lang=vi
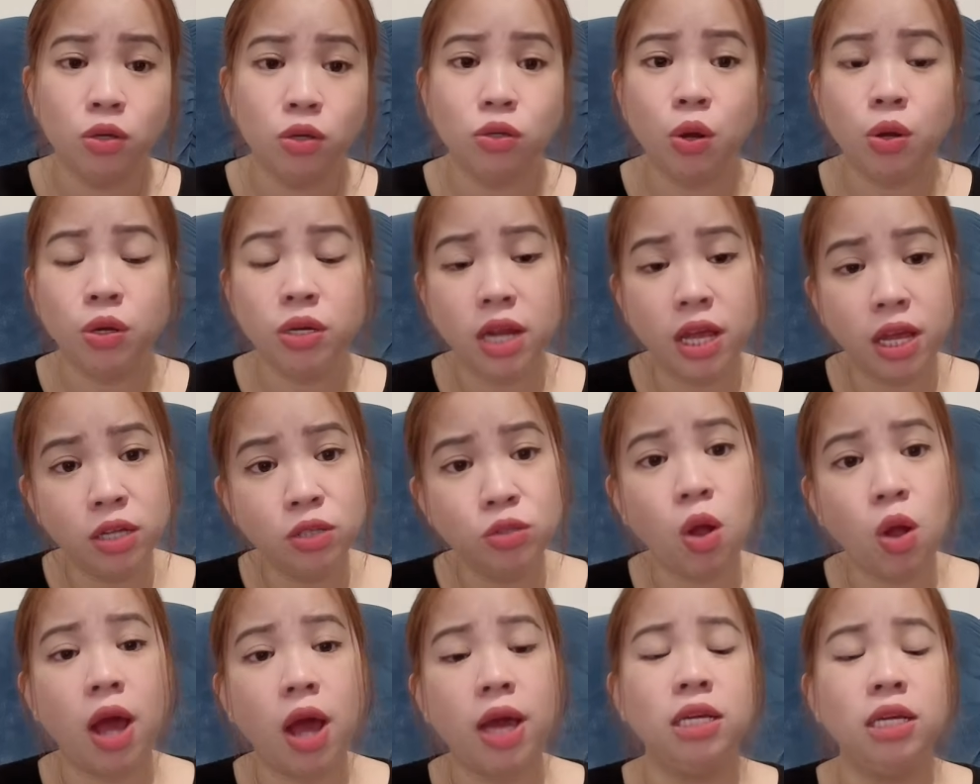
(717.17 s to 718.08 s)
rồi điện
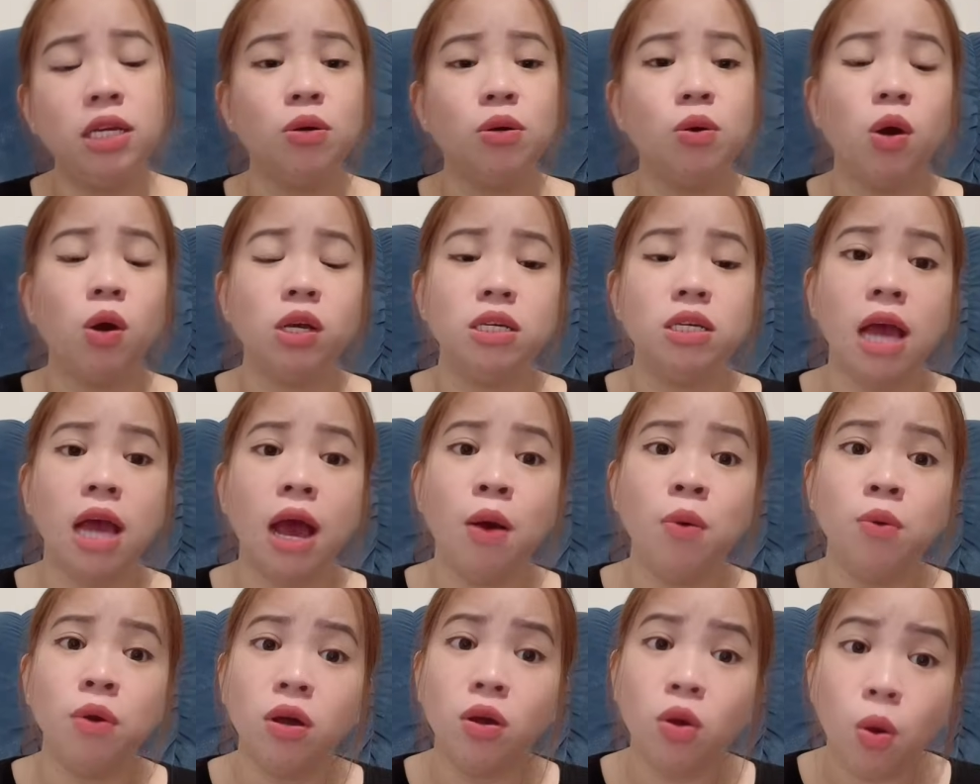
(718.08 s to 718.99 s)
thoại cho con
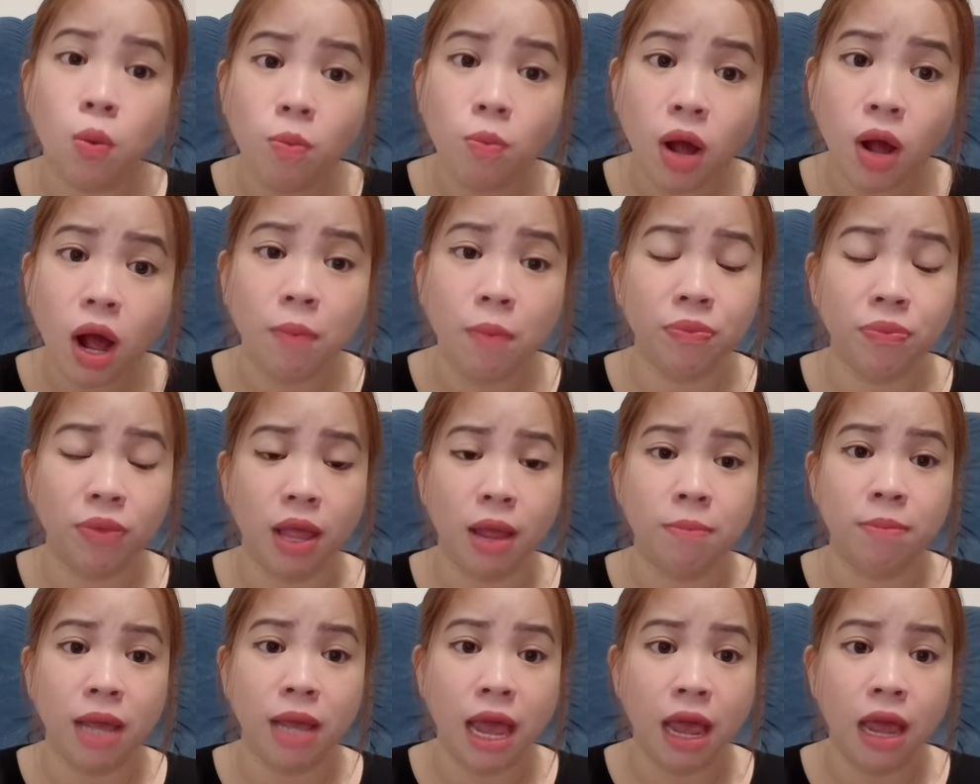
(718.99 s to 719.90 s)
cháu nó cũng không
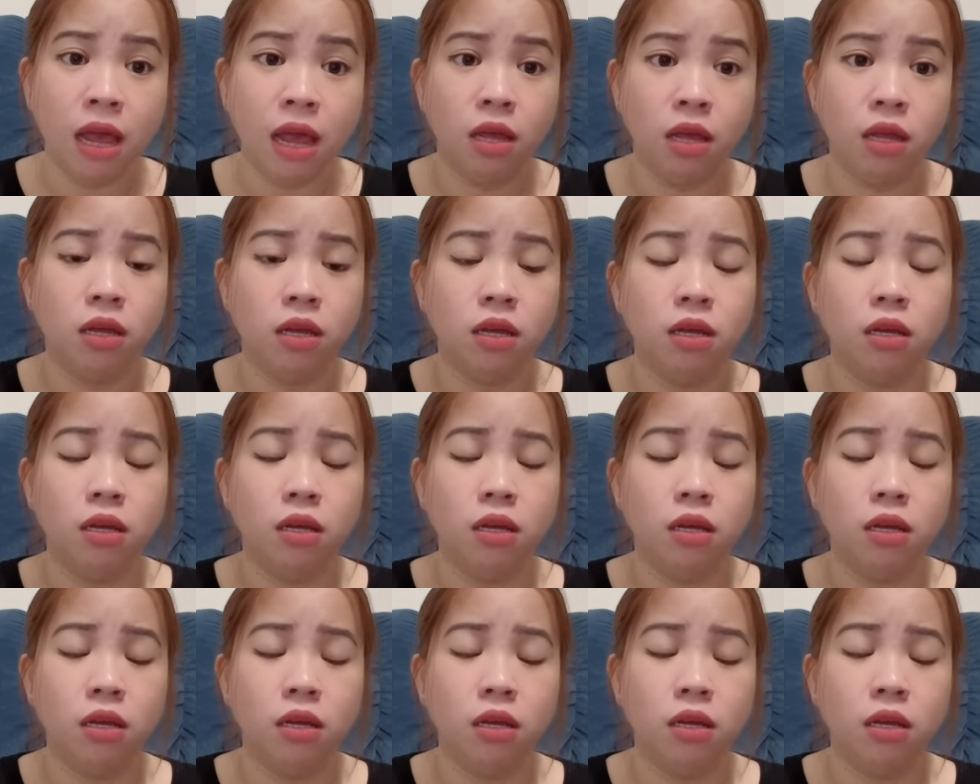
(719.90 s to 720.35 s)
thèm nghe